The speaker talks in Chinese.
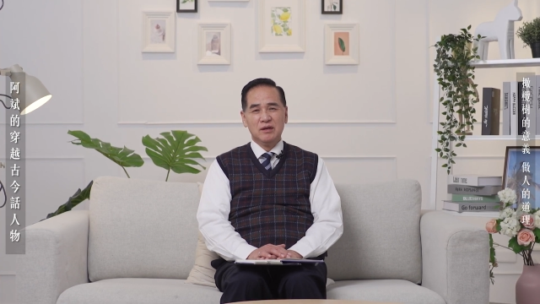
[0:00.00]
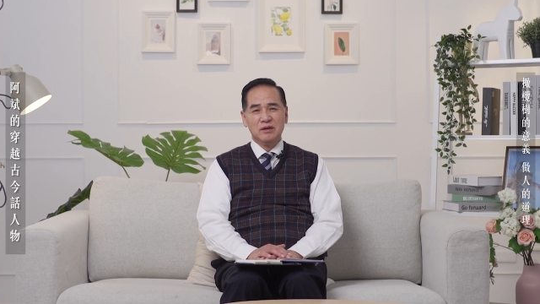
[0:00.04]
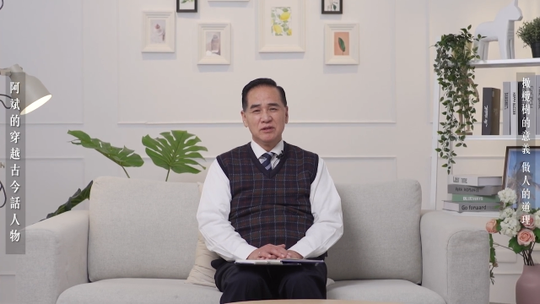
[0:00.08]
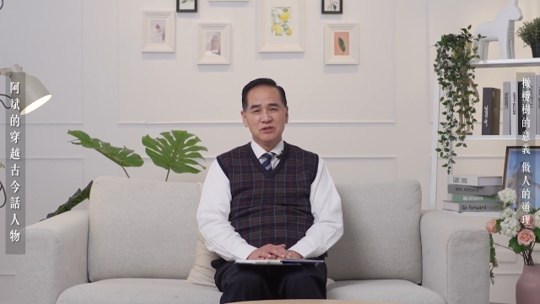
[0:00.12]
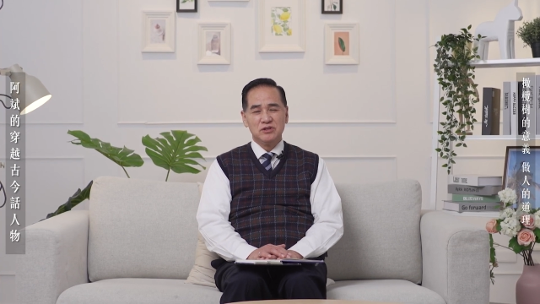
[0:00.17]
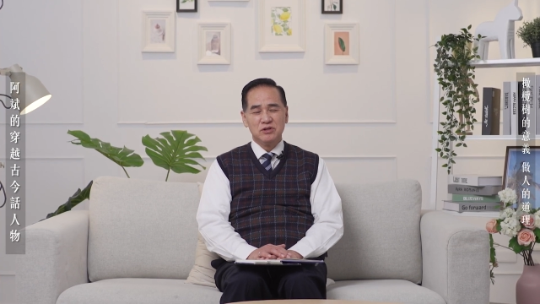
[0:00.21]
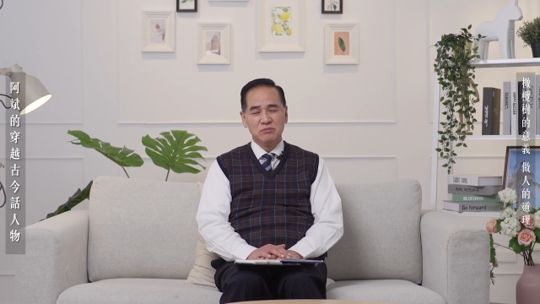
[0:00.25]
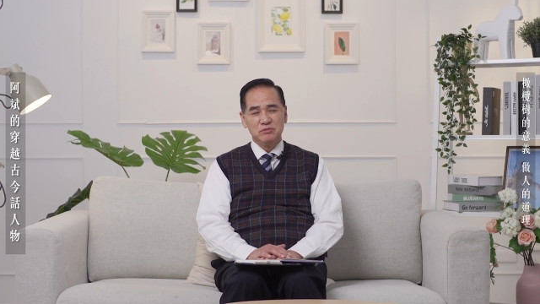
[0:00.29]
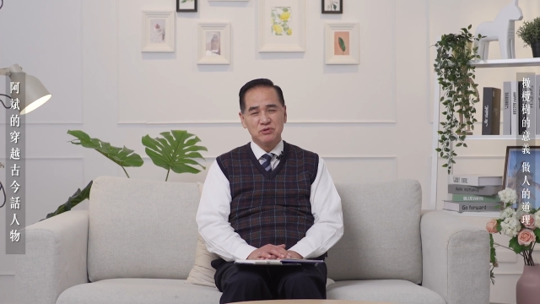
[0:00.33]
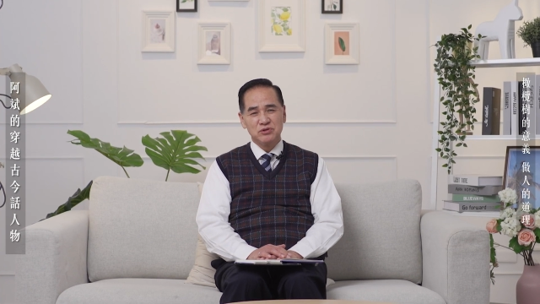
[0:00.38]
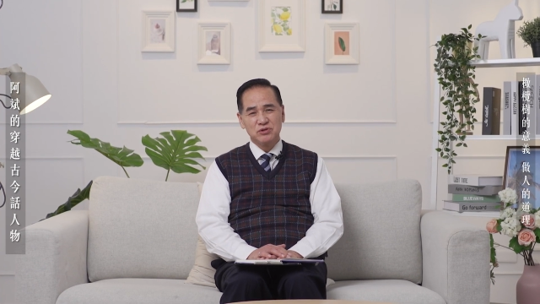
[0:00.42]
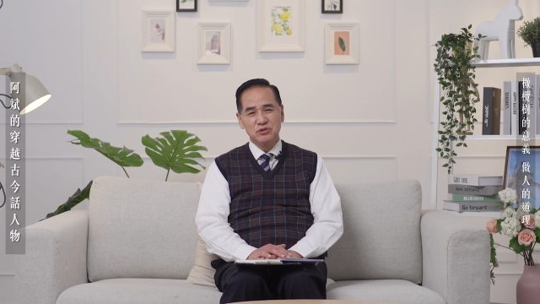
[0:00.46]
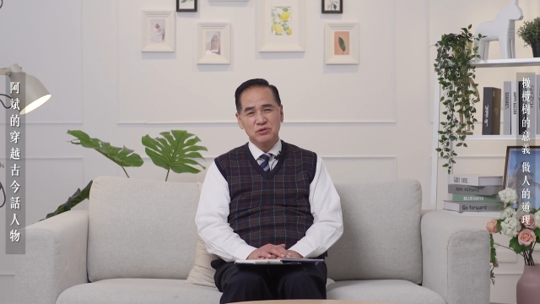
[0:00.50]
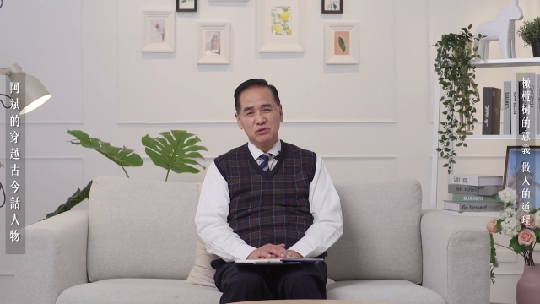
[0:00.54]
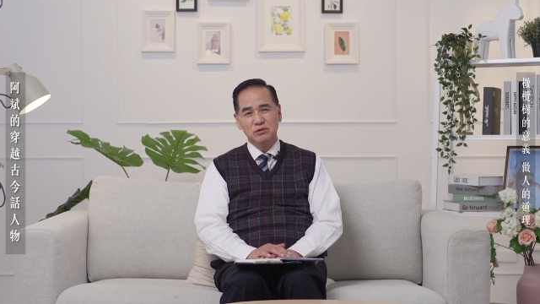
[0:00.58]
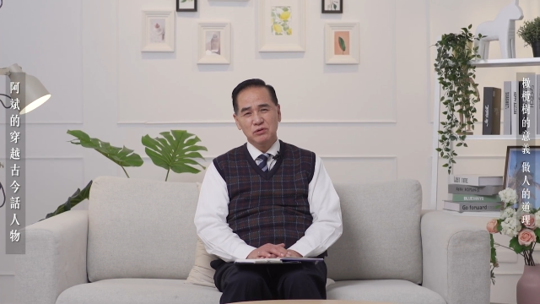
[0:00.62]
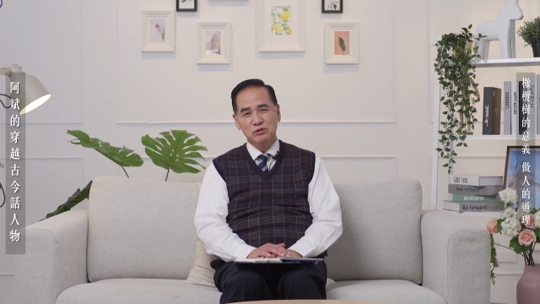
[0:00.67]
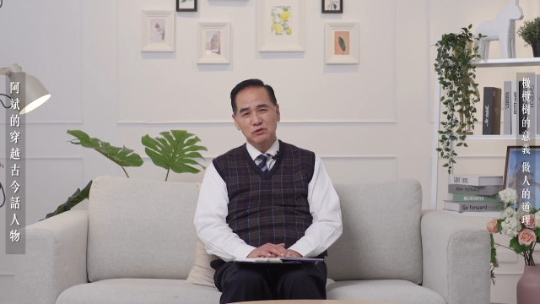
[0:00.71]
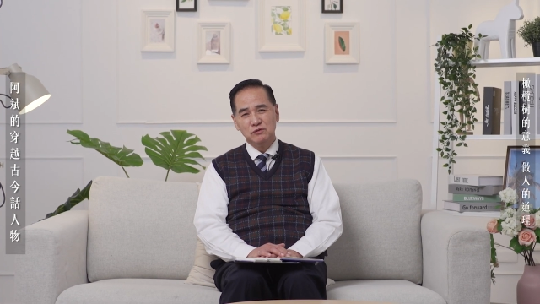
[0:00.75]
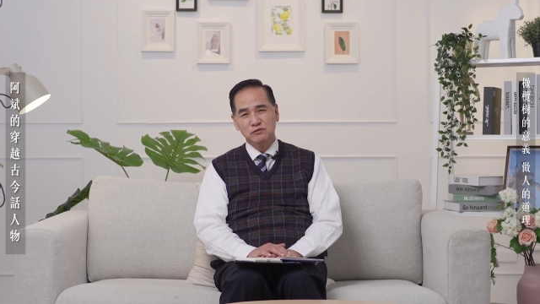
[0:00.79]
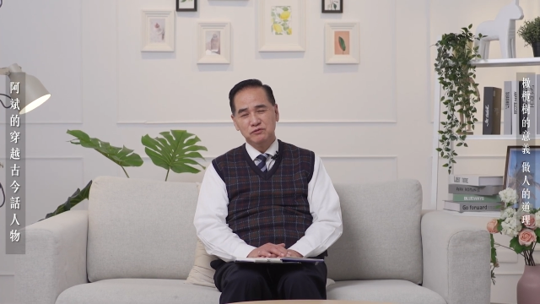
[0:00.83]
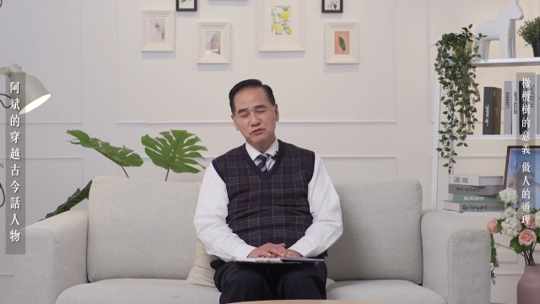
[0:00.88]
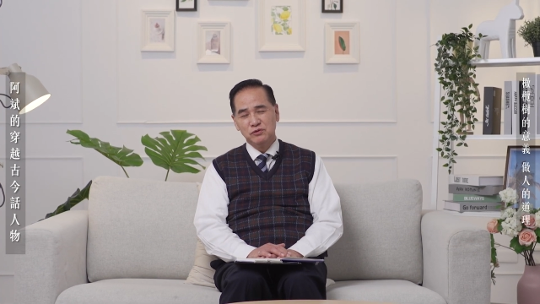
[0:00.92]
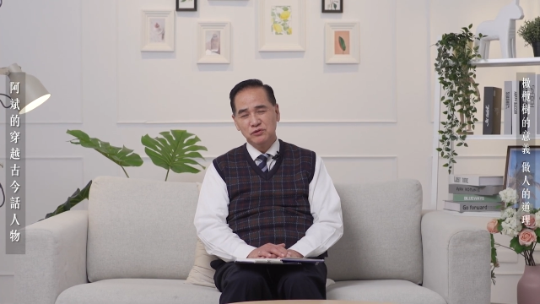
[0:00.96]
什么时
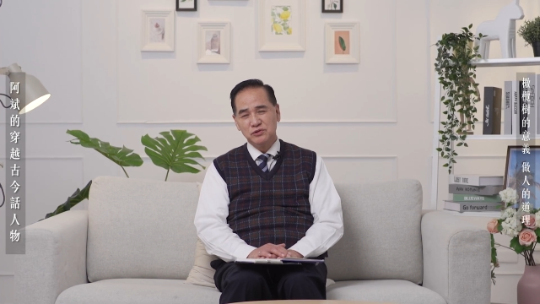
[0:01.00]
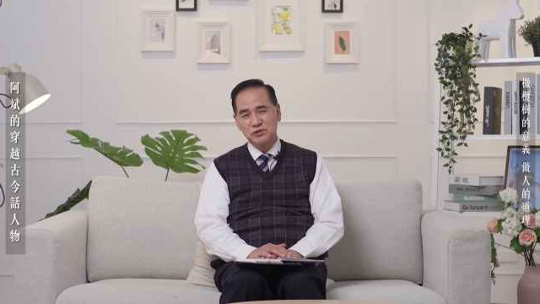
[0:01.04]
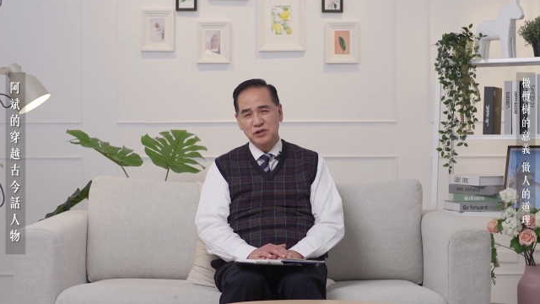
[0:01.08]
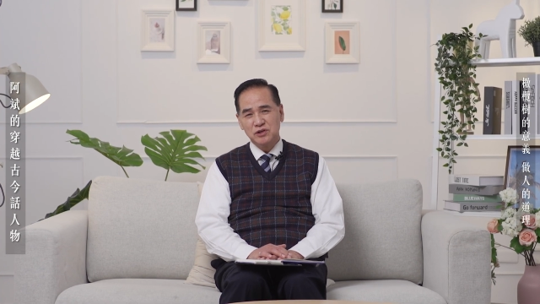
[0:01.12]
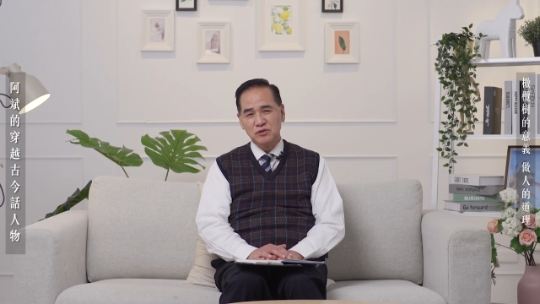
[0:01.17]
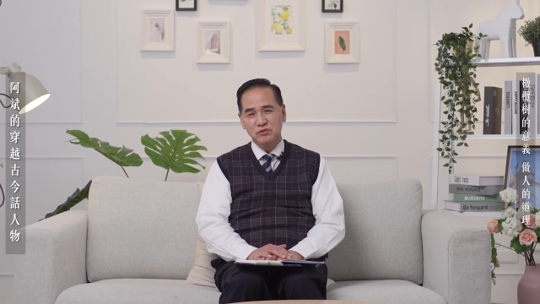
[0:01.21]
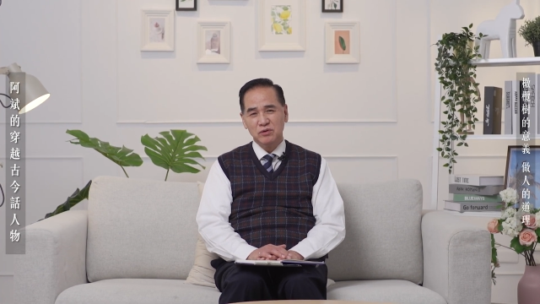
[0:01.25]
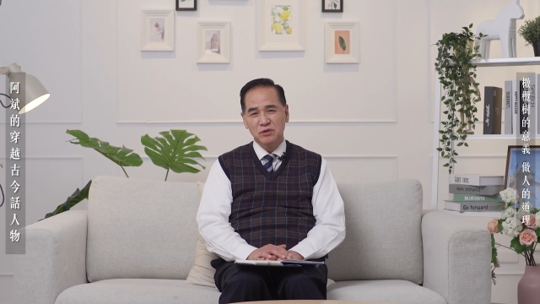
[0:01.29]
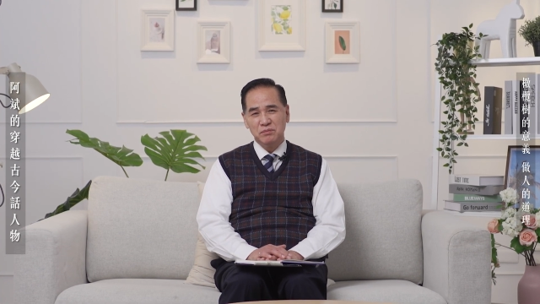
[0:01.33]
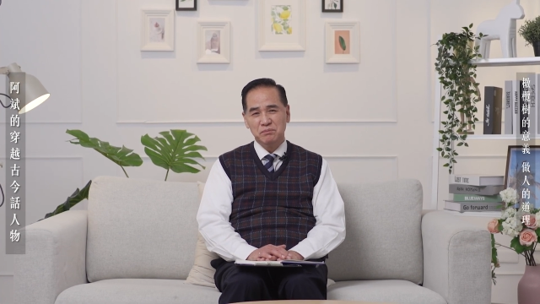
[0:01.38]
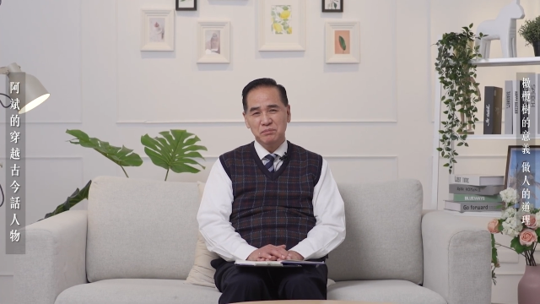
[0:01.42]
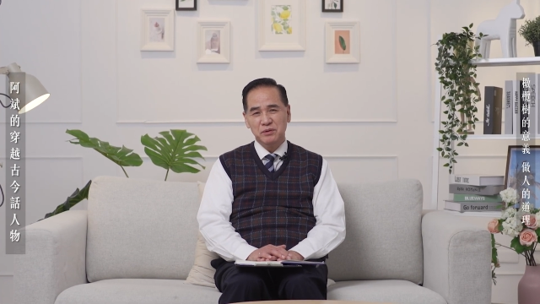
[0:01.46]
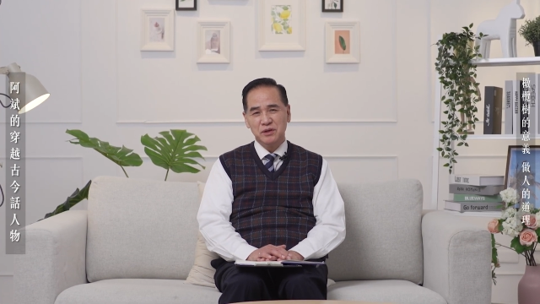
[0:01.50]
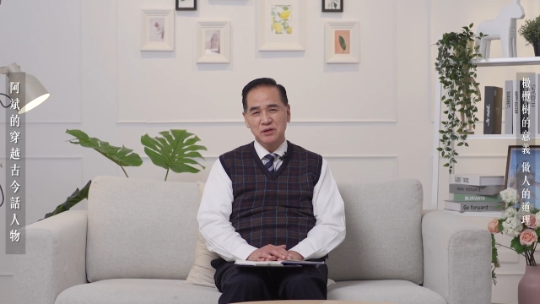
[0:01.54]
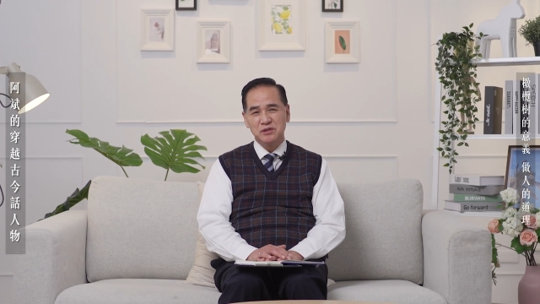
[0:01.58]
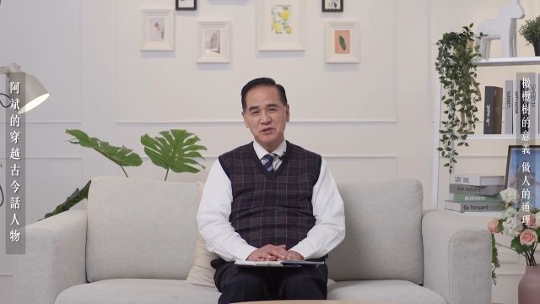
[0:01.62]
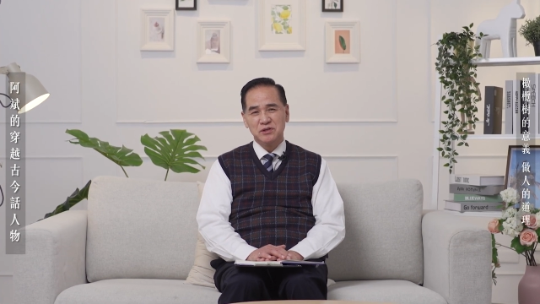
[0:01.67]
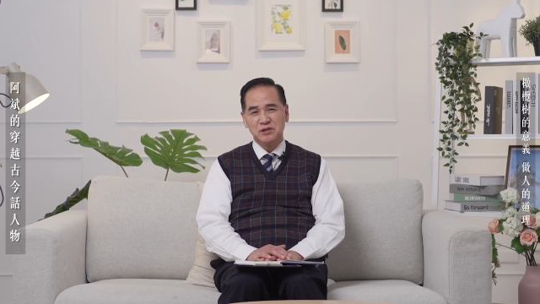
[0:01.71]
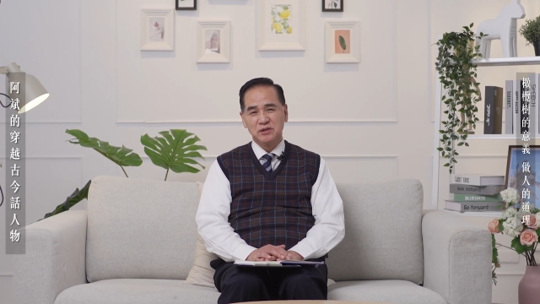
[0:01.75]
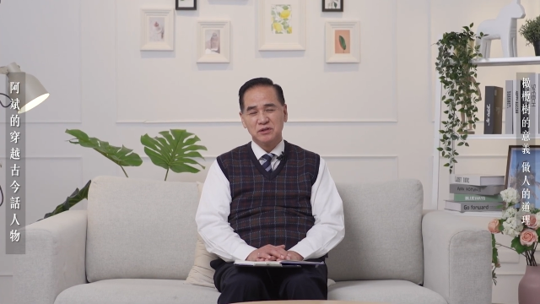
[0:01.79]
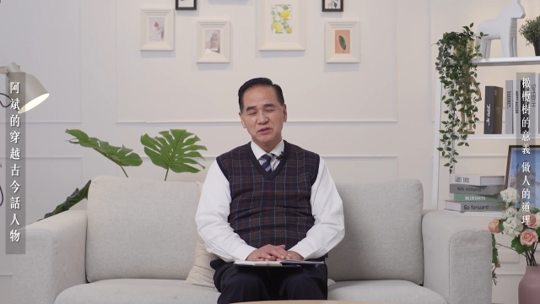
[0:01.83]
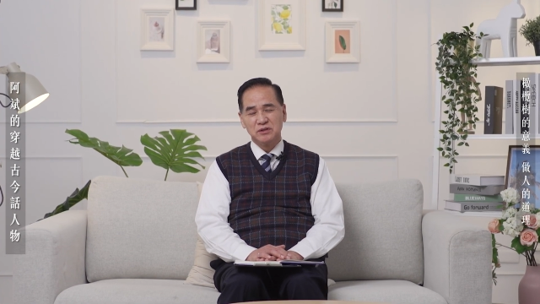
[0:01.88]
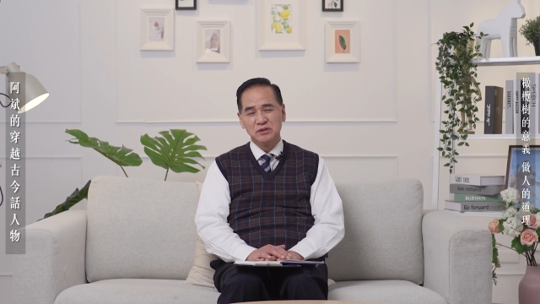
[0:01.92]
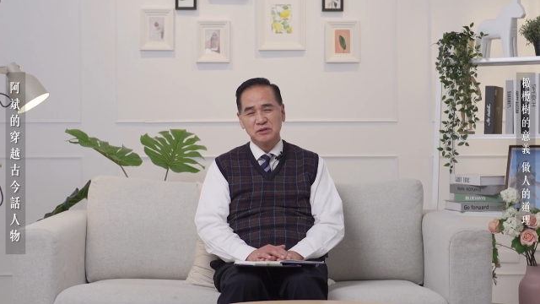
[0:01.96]
候佛经会变
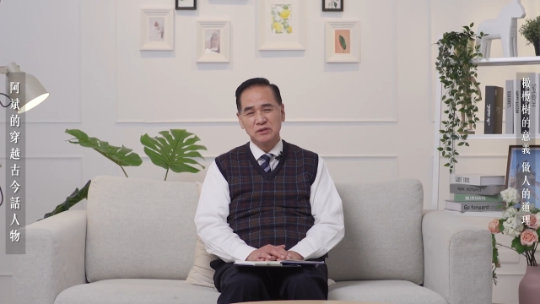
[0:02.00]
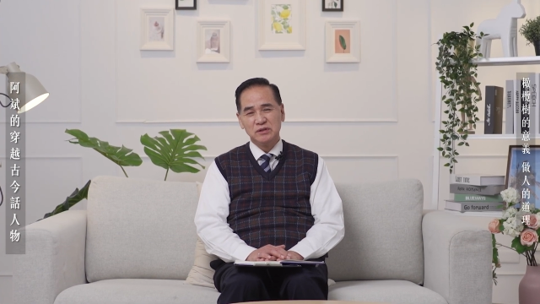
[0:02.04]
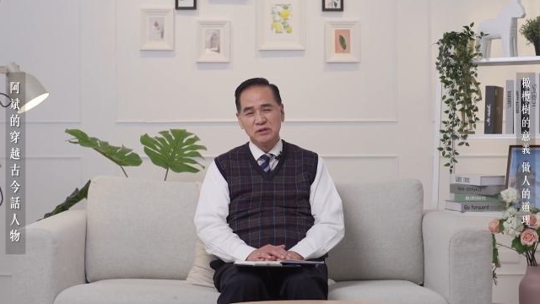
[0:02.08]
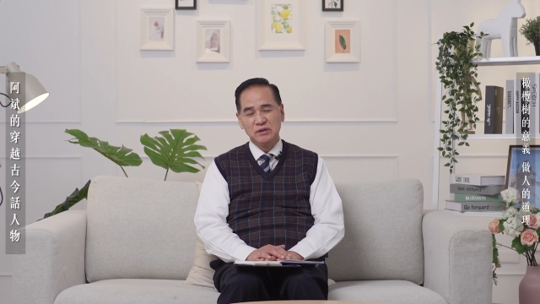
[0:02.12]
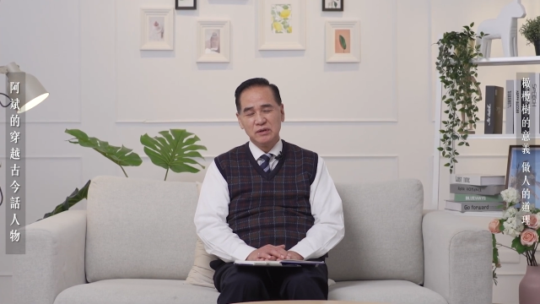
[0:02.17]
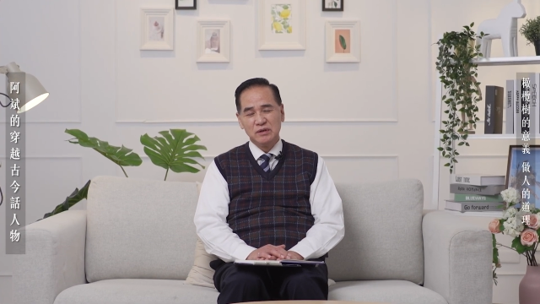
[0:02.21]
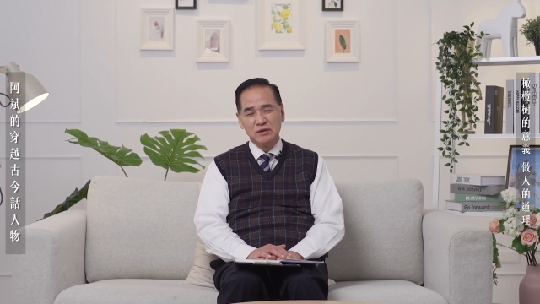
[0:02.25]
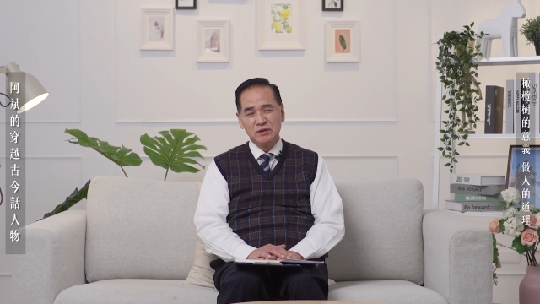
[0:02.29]
成